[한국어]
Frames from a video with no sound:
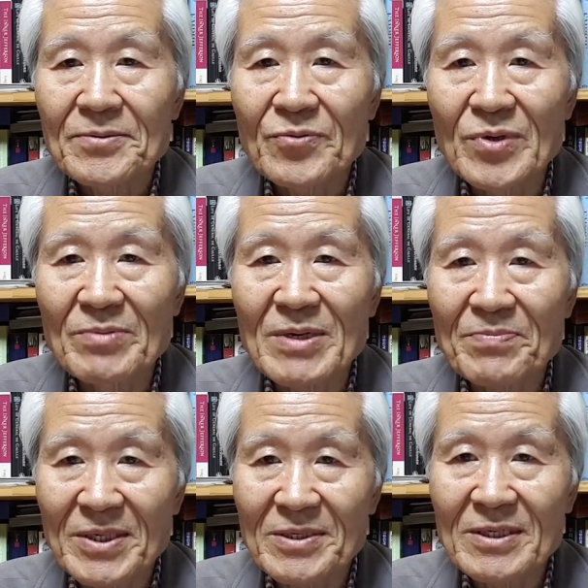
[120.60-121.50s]
위험에
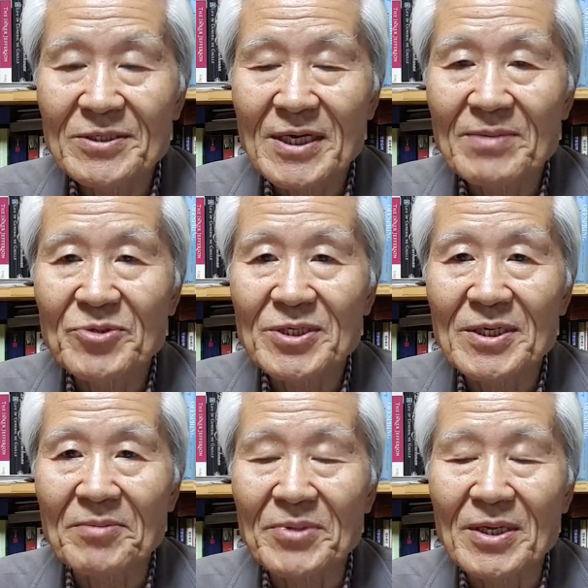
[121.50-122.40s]
빠뜨린 책임을
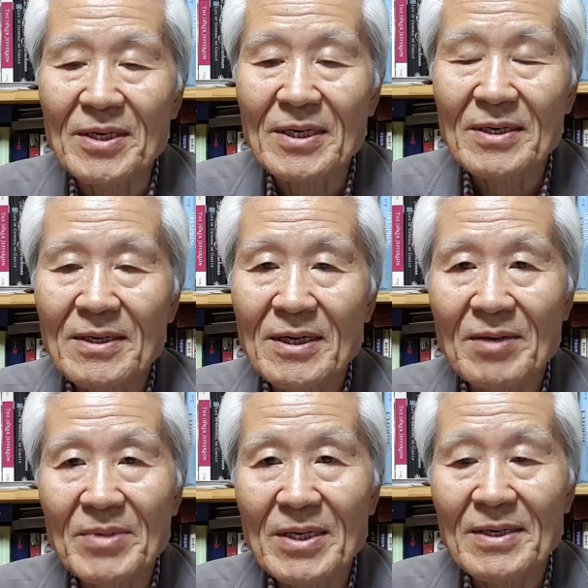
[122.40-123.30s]
져야 합니다.
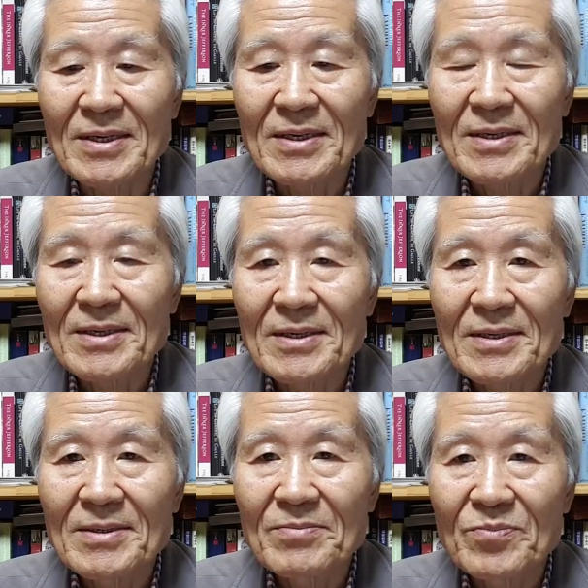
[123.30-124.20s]
아마
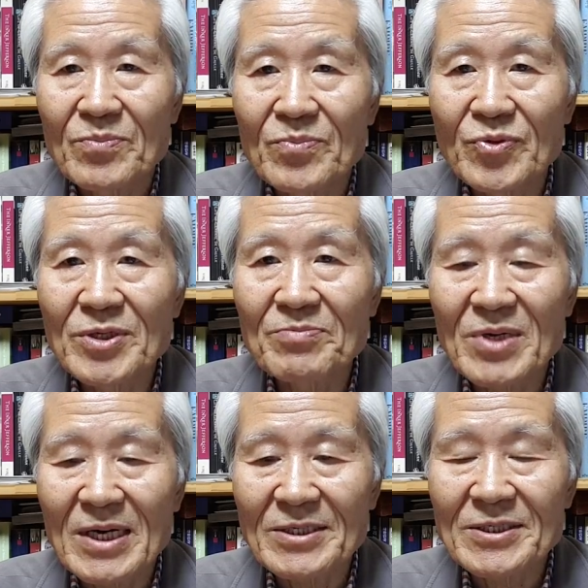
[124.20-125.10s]

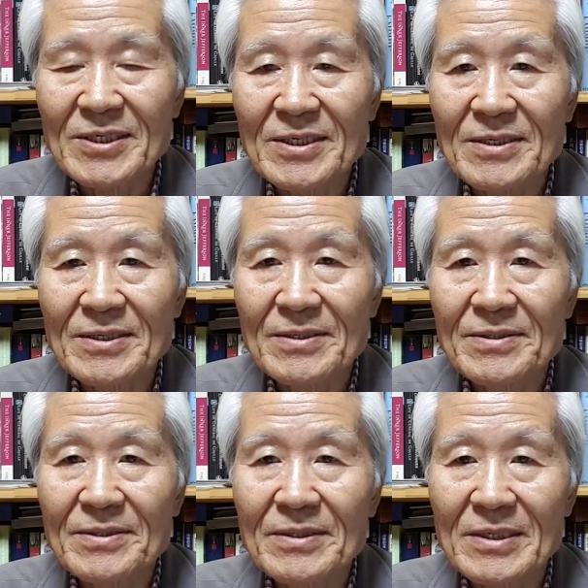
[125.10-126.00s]
무덤까지
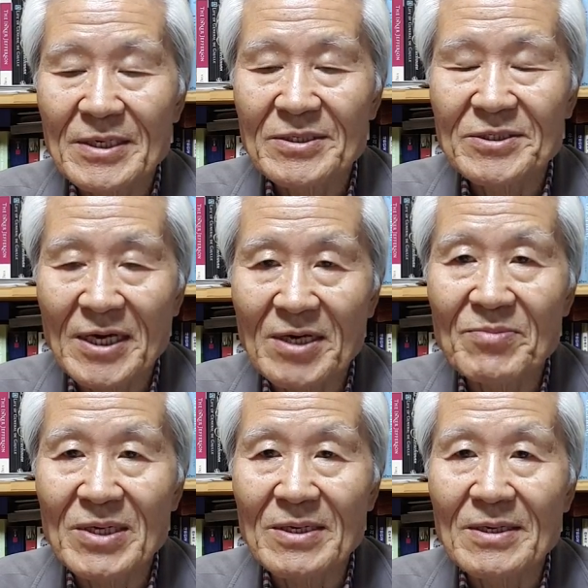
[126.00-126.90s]
이
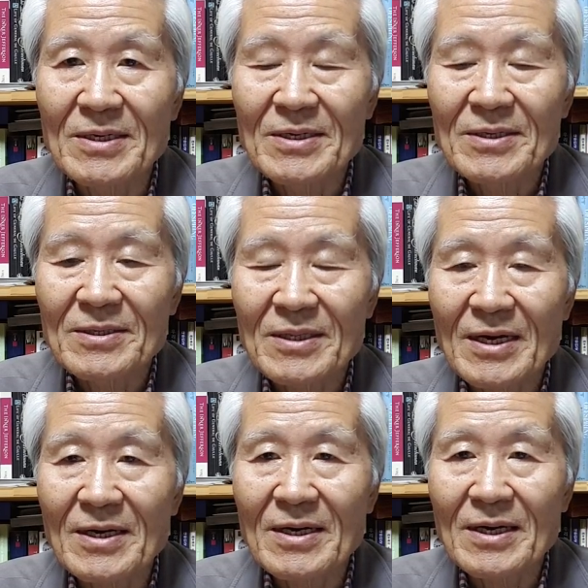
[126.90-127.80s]
책임이
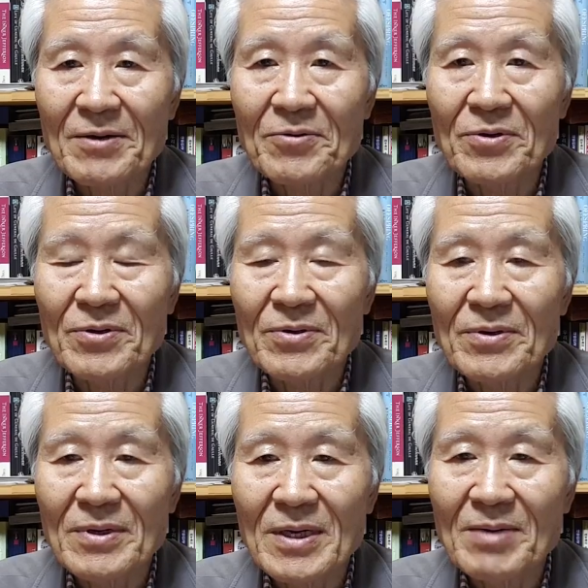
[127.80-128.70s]
따라가고
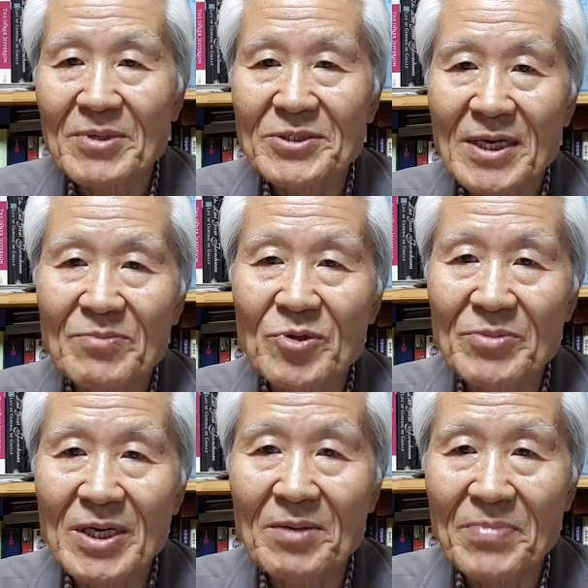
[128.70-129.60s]
아마 책임을
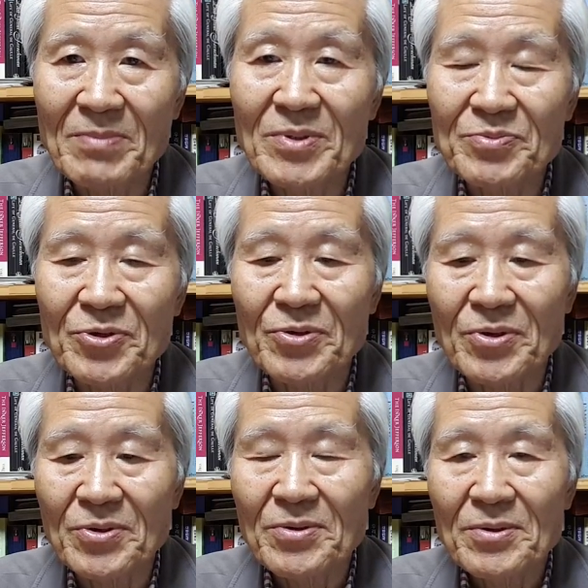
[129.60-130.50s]
면할 방법도
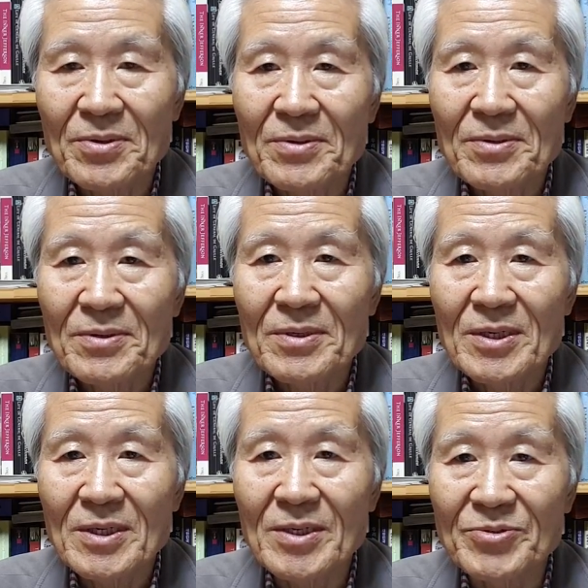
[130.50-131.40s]

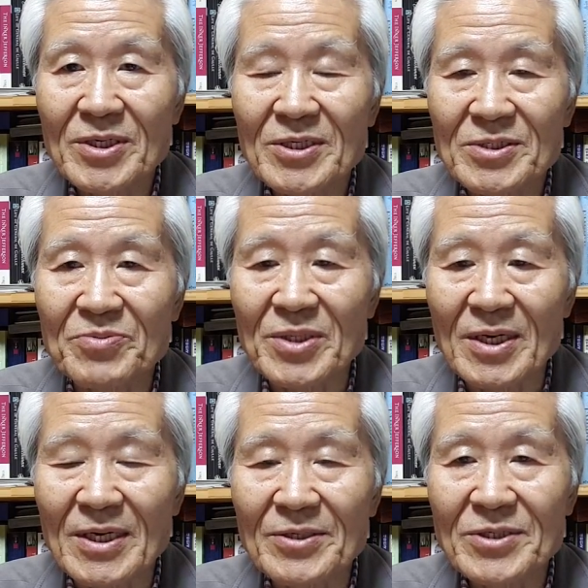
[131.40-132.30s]
없을
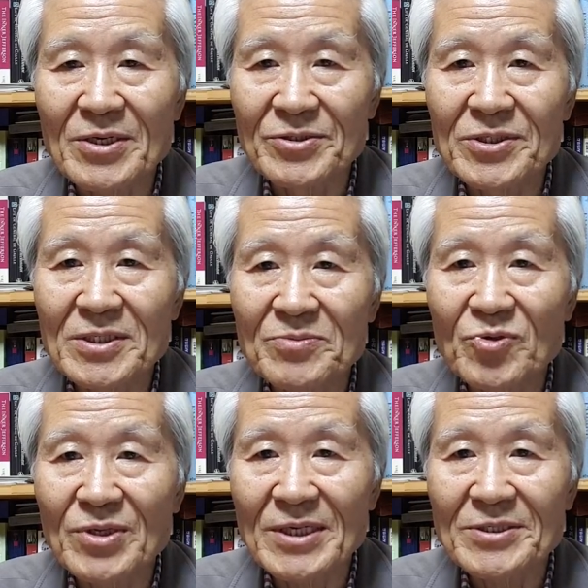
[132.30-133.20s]
것입니다. 이제 현지에서
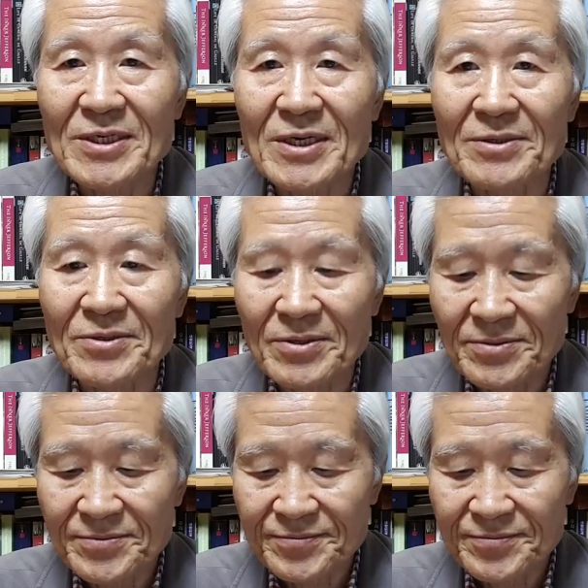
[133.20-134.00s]
물러났으니까요.